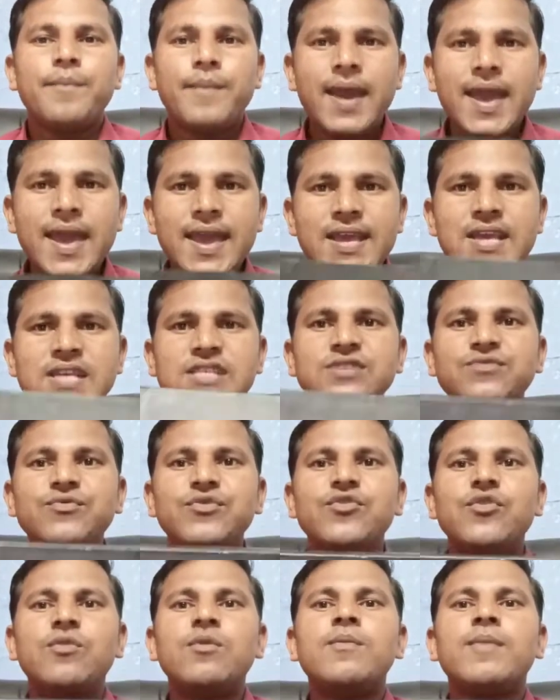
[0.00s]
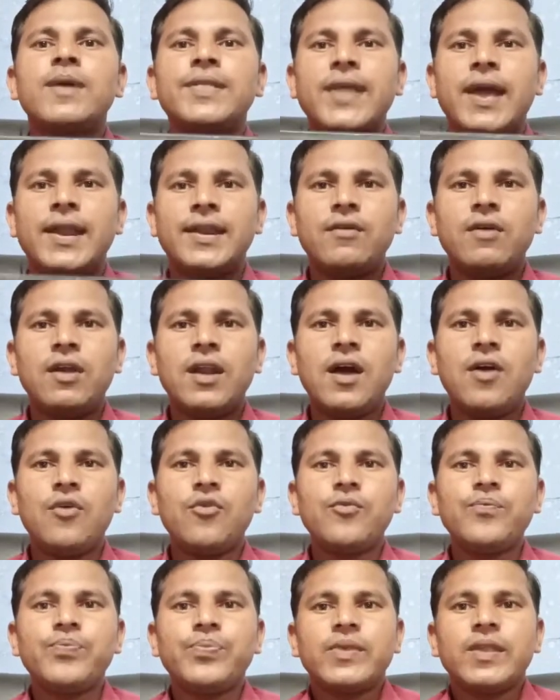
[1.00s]
मैं इस वीडियो में बताने वाला
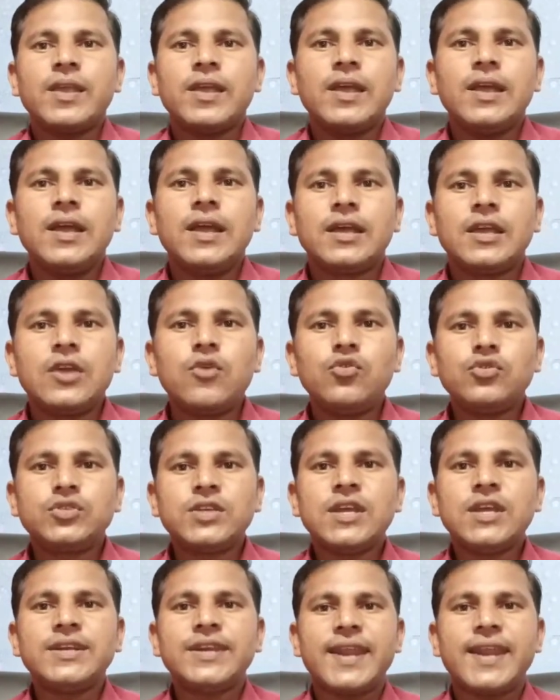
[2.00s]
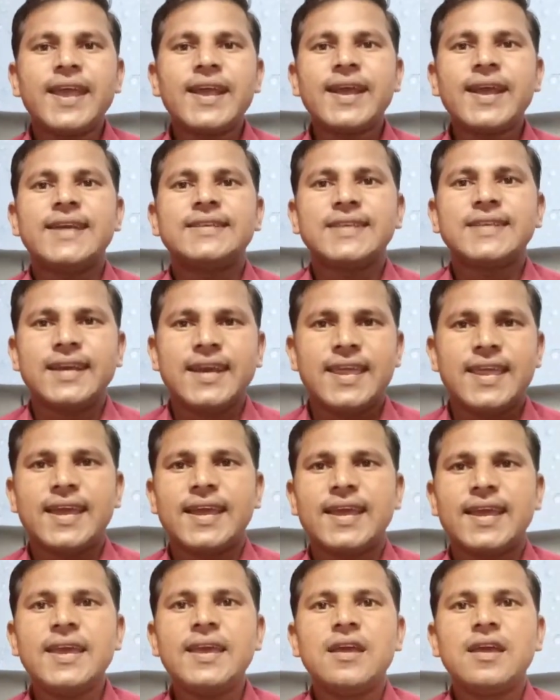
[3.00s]
हूँ कि उसे ट्रैक कैसे
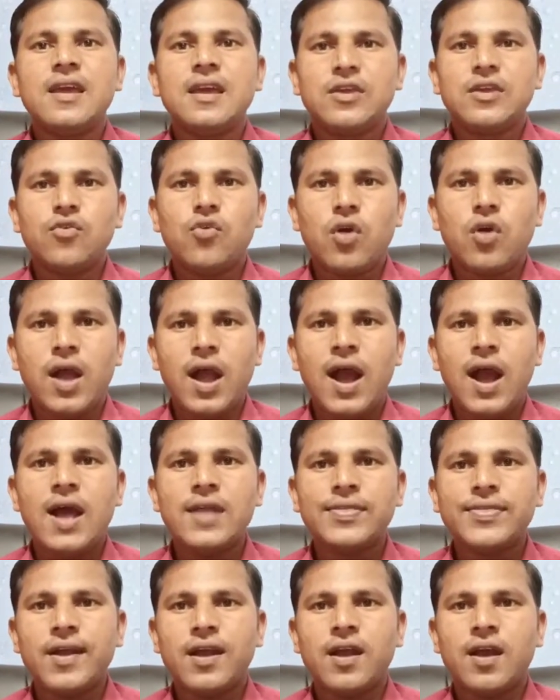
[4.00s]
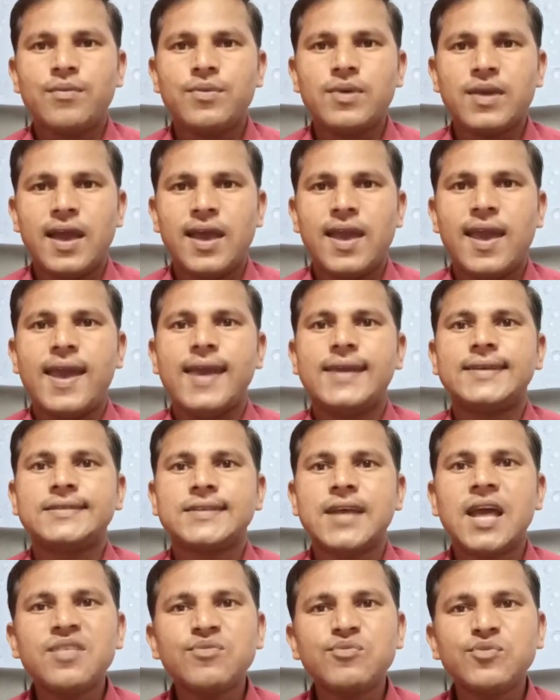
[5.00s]
करेंगे कि वो कहाँ तक अभी आया है
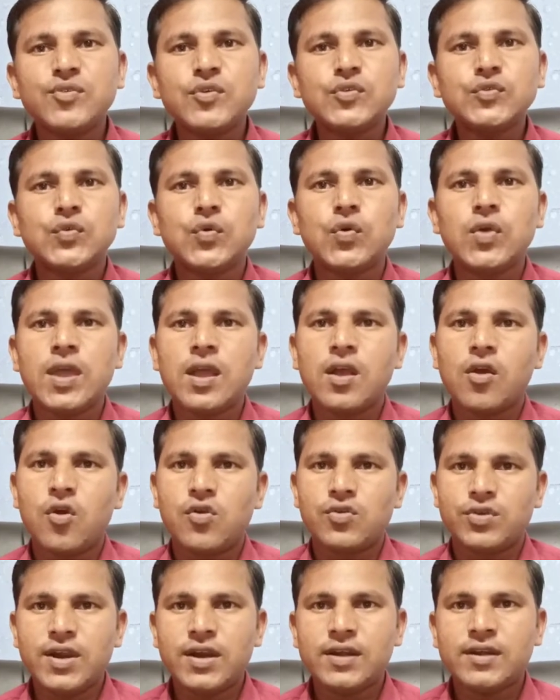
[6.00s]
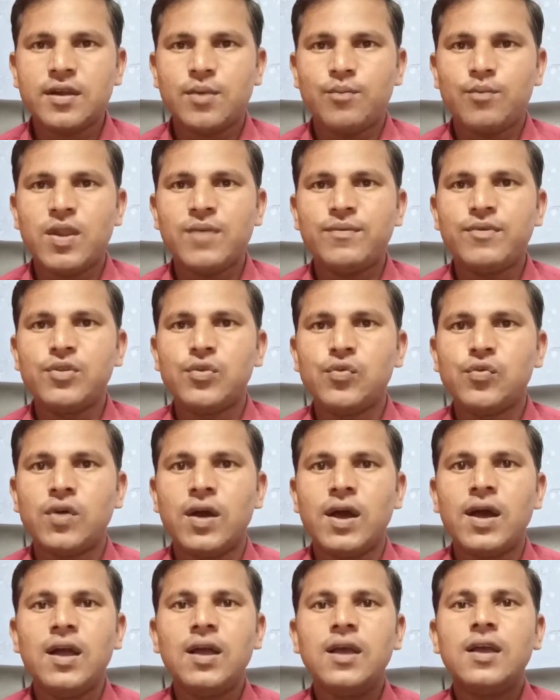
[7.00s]
साथ में दोस्तों एक कॉन्टैक्ट नंबर भी
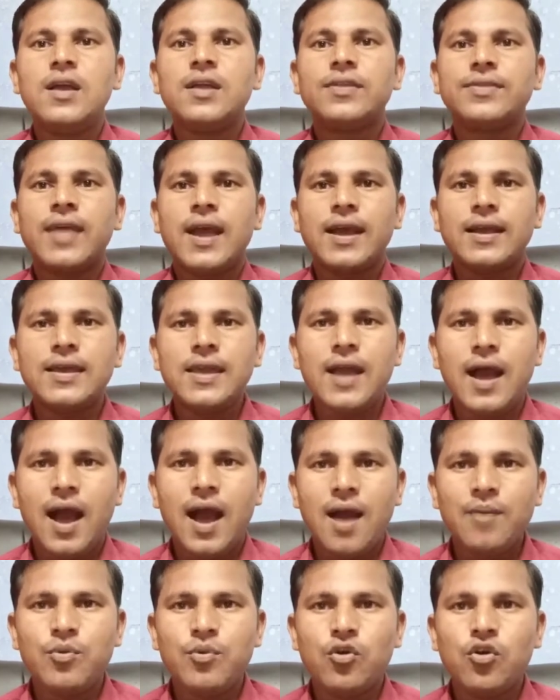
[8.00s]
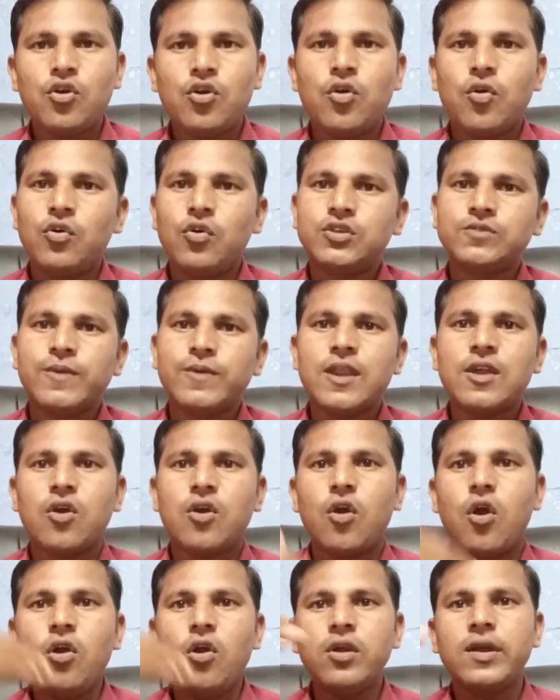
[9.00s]
दूंगा ताकि आप लोग उस पर
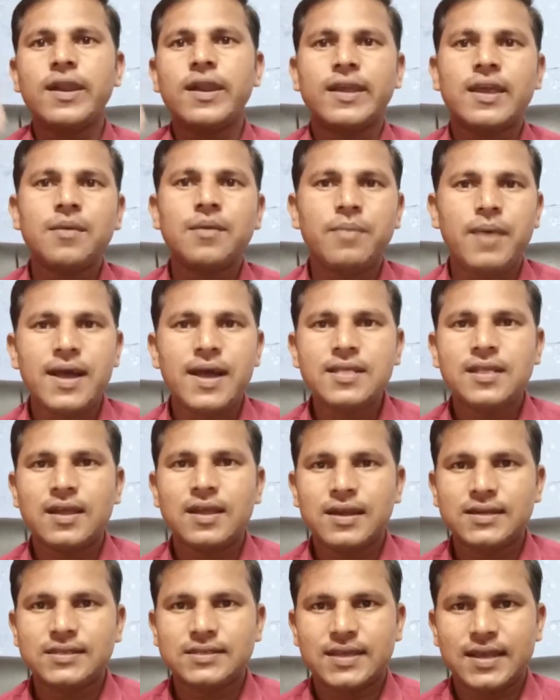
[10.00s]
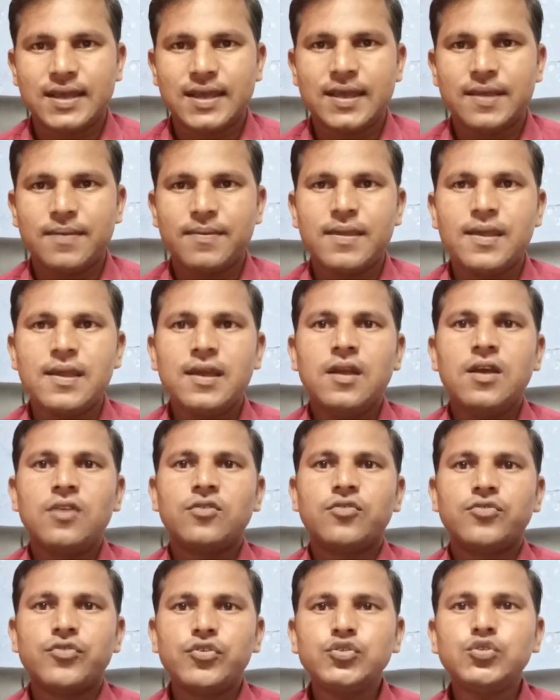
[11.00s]
कॉल करके बात कर सके
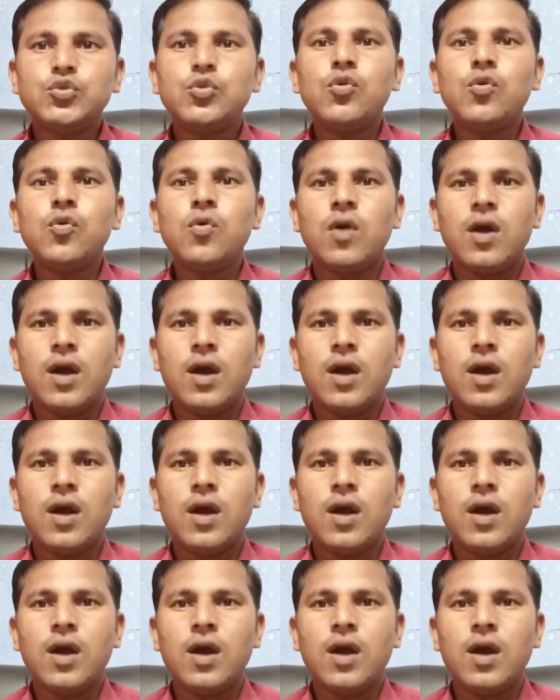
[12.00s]
तो दोस्तों